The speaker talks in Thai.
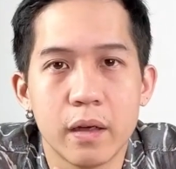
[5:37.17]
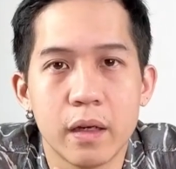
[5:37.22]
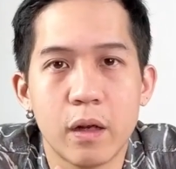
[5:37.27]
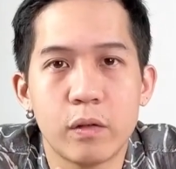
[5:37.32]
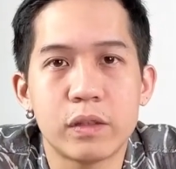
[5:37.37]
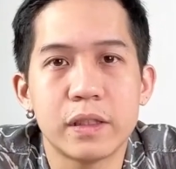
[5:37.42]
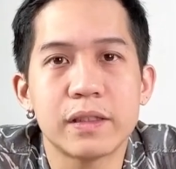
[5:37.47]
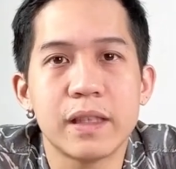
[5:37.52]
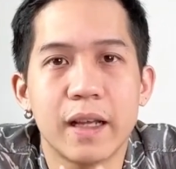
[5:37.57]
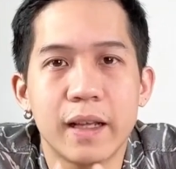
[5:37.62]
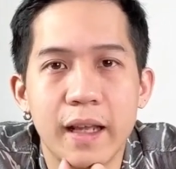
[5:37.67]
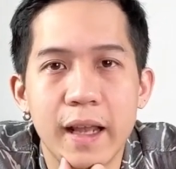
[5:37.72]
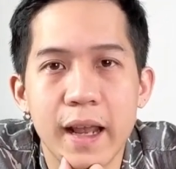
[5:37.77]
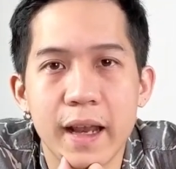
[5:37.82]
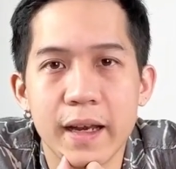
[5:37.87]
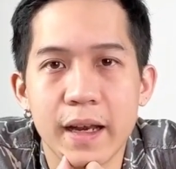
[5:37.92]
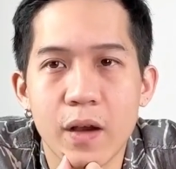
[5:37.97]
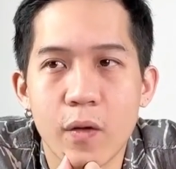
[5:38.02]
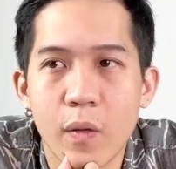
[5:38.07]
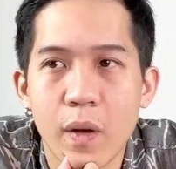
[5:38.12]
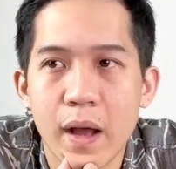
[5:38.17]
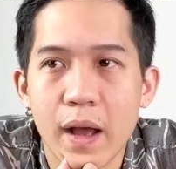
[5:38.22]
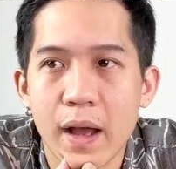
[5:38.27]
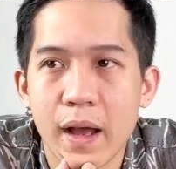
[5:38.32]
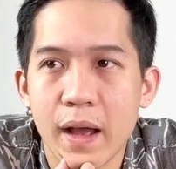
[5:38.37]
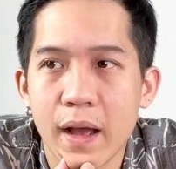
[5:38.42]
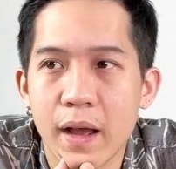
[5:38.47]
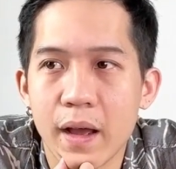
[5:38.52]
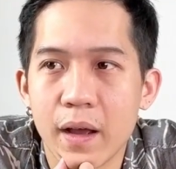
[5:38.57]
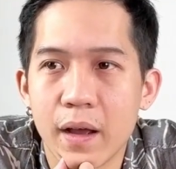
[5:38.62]
เราจะสังเกตนะว่า
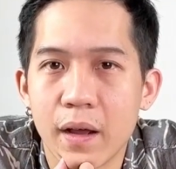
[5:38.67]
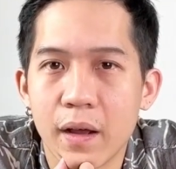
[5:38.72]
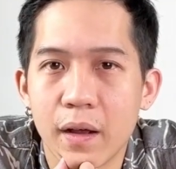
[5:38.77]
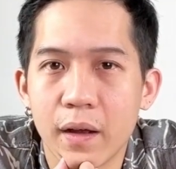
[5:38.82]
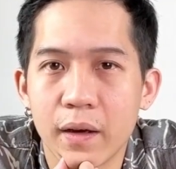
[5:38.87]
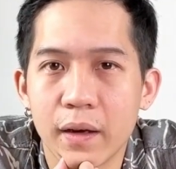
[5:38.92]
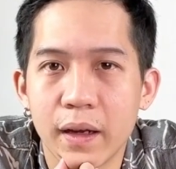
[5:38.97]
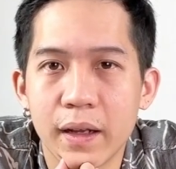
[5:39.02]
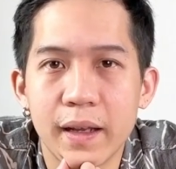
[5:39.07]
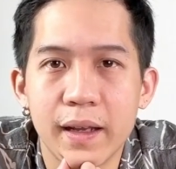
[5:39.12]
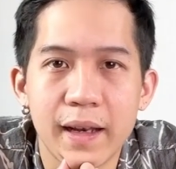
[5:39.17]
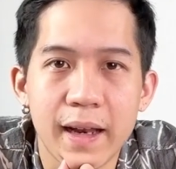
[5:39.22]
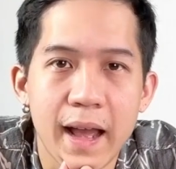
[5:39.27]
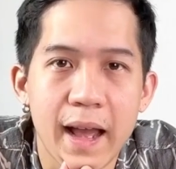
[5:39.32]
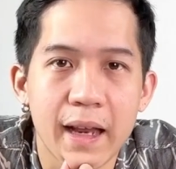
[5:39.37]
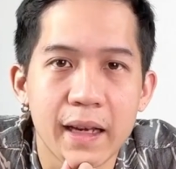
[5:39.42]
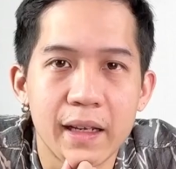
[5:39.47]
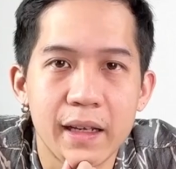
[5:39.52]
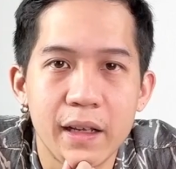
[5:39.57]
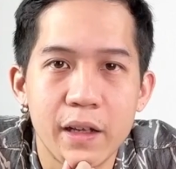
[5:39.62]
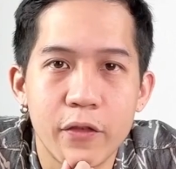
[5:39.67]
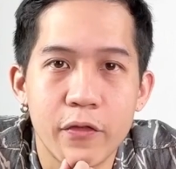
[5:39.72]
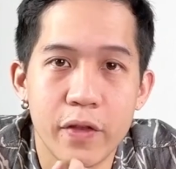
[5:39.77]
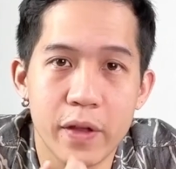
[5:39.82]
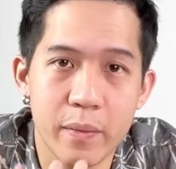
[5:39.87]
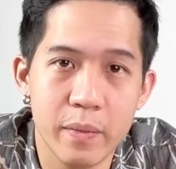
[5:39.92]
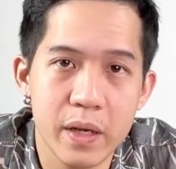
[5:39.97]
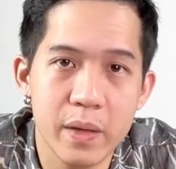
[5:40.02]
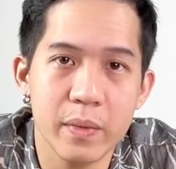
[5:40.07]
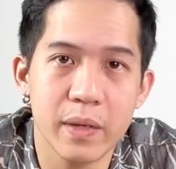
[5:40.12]
นักกีฬาที่ฝี
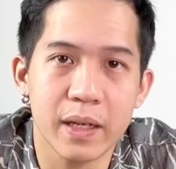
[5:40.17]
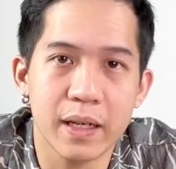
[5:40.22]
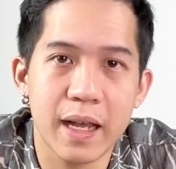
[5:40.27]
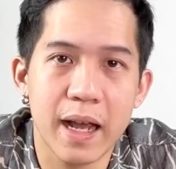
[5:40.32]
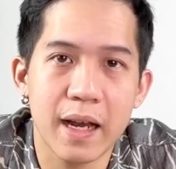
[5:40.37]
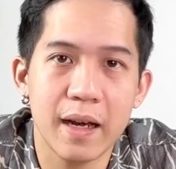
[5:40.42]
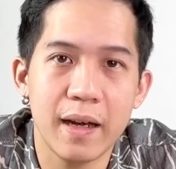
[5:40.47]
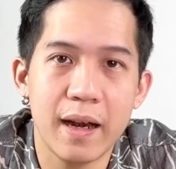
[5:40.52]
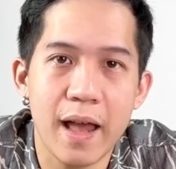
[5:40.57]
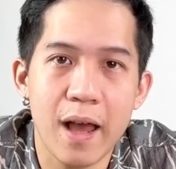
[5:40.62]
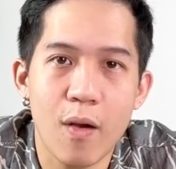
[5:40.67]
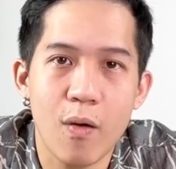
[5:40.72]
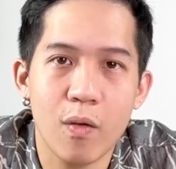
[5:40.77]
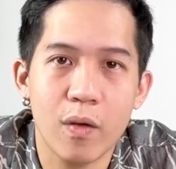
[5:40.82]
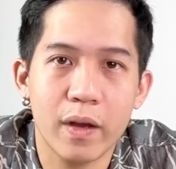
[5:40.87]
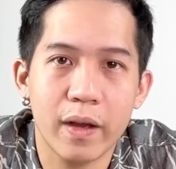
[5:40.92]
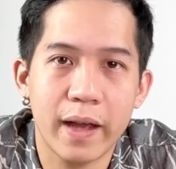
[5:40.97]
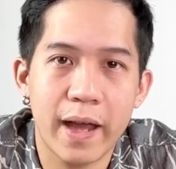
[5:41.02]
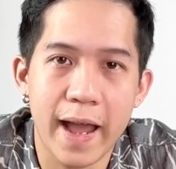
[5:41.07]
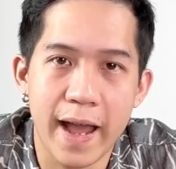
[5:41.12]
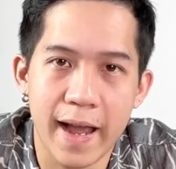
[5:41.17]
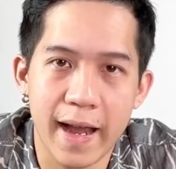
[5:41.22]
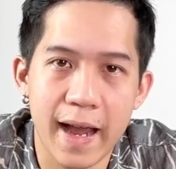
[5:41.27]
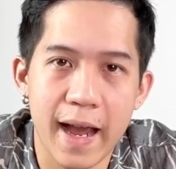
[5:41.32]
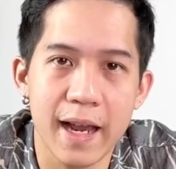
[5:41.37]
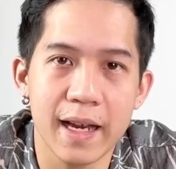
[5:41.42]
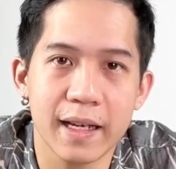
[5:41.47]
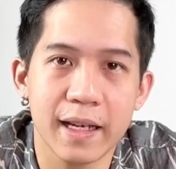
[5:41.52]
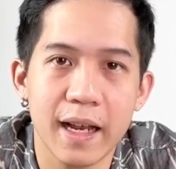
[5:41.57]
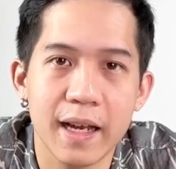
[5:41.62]
มือเหมือนกันแล้วแข่ง
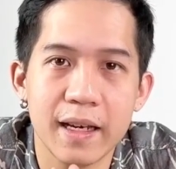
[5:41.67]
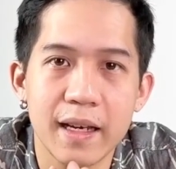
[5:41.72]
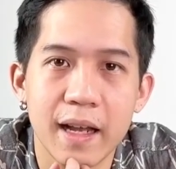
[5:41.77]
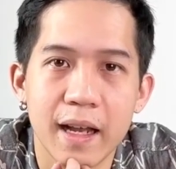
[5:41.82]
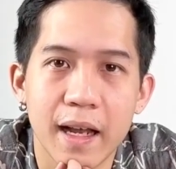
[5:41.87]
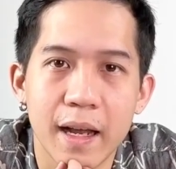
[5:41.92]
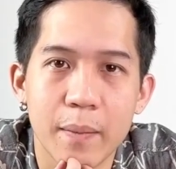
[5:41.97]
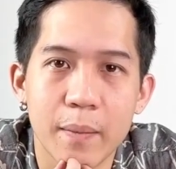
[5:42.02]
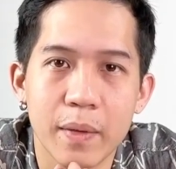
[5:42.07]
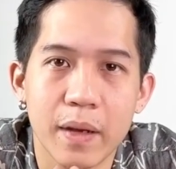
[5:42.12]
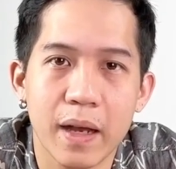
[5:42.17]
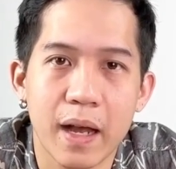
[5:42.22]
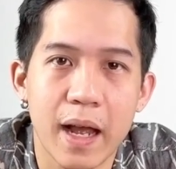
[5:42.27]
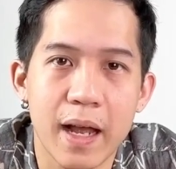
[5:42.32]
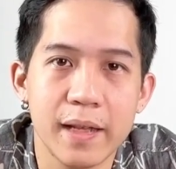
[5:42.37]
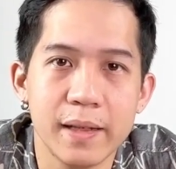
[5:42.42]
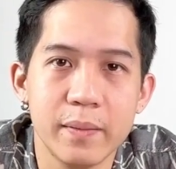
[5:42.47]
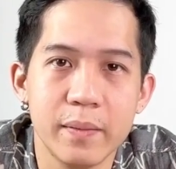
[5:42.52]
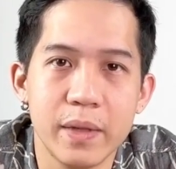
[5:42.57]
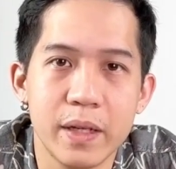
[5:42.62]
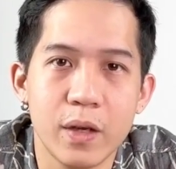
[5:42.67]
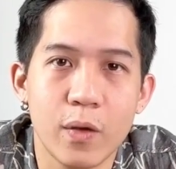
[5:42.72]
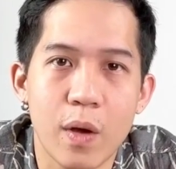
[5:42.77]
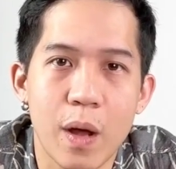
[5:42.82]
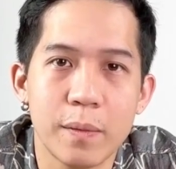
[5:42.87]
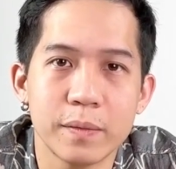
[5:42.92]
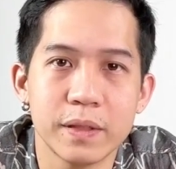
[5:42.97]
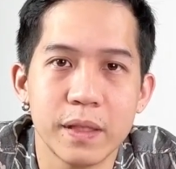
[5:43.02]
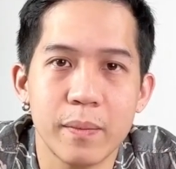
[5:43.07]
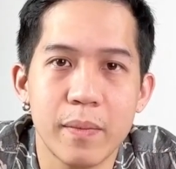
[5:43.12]
ขันกันเนี่ยครับ ใครมีค
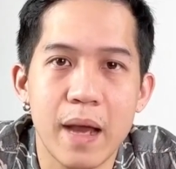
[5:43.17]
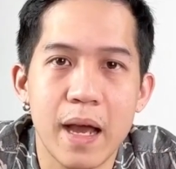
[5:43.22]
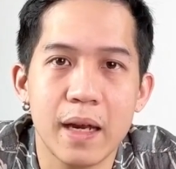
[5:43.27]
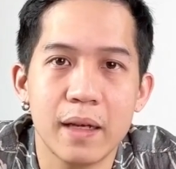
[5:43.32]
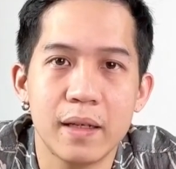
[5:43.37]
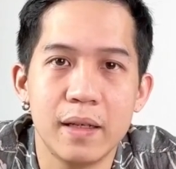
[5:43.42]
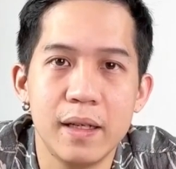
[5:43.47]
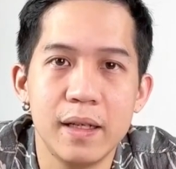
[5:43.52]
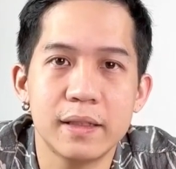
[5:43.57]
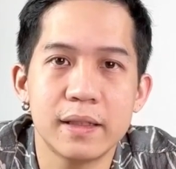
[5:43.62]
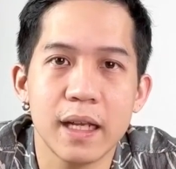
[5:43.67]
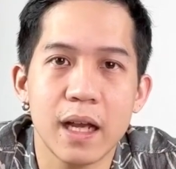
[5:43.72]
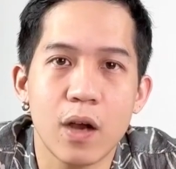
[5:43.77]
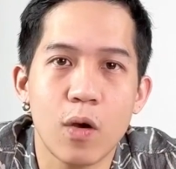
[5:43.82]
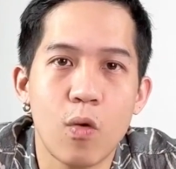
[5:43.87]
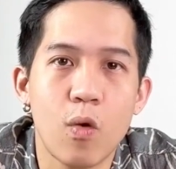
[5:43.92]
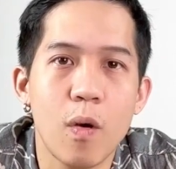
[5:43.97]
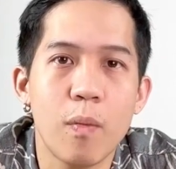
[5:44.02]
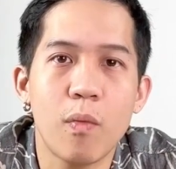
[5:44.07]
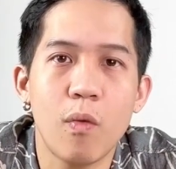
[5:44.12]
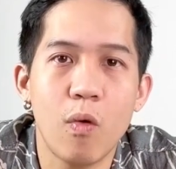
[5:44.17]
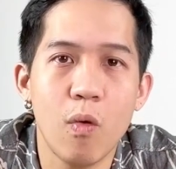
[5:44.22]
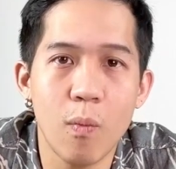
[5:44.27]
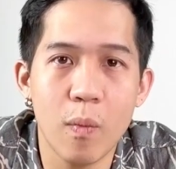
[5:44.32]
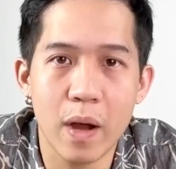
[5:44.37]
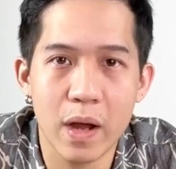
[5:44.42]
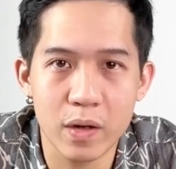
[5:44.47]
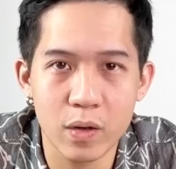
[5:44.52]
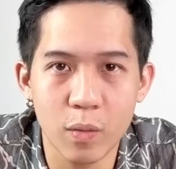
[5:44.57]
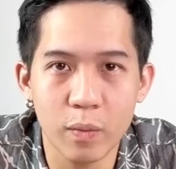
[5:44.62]
วามสามารถที่จะควบคุม
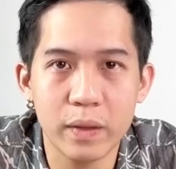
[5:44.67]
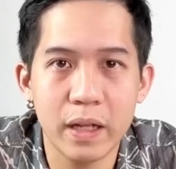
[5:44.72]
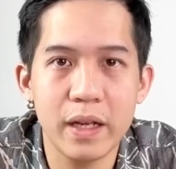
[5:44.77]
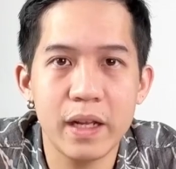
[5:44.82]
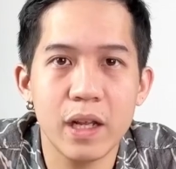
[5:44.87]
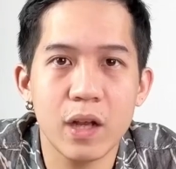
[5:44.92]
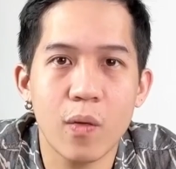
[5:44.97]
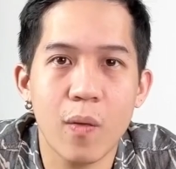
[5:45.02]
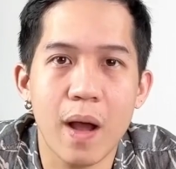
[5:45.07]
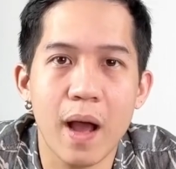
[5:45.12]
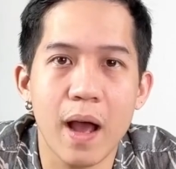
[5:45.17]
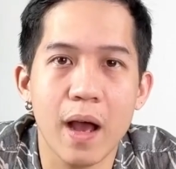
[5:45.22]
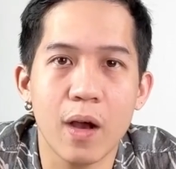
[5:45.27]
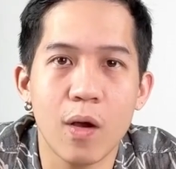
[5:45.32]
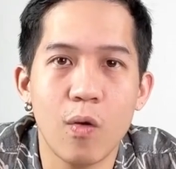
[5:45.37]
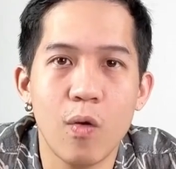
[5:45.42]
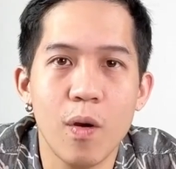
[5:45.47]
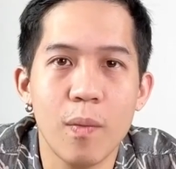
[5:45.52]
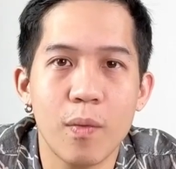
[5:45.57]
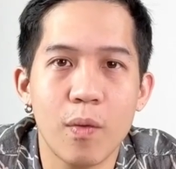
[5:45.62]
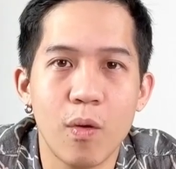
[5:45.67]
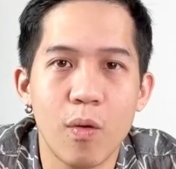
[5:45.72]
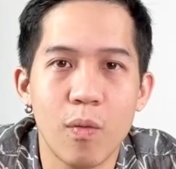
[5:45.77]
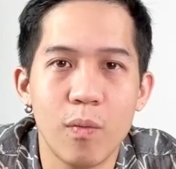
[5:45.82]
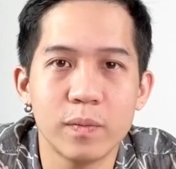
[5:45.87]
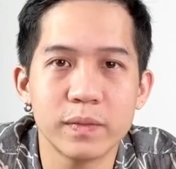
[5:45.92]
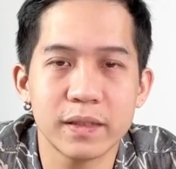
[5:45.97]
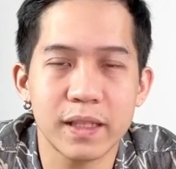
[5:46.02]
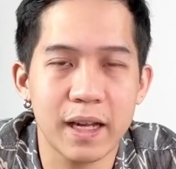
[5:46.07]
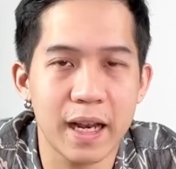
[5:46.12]
อารมณ์ได้ดีกว่า ควบคุม
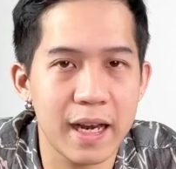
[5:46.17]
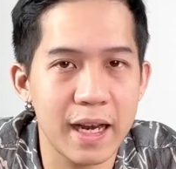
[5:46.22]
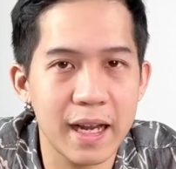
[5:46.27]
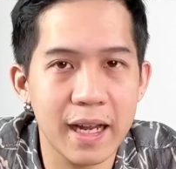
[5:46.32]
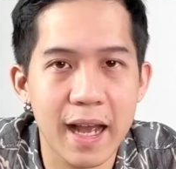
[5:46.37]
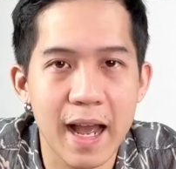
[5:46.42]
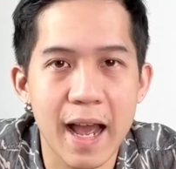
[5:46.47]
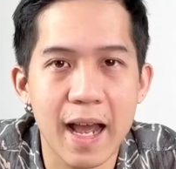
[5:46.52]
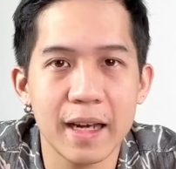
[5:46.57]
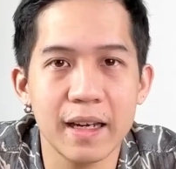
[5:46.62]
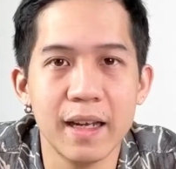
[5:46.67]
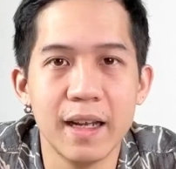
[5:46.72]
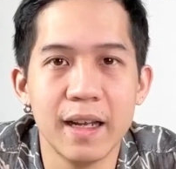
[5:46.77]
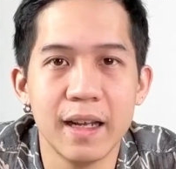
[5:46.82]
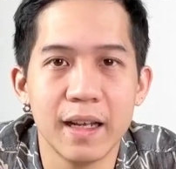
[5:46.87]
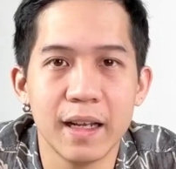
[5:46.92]
สถานการณ์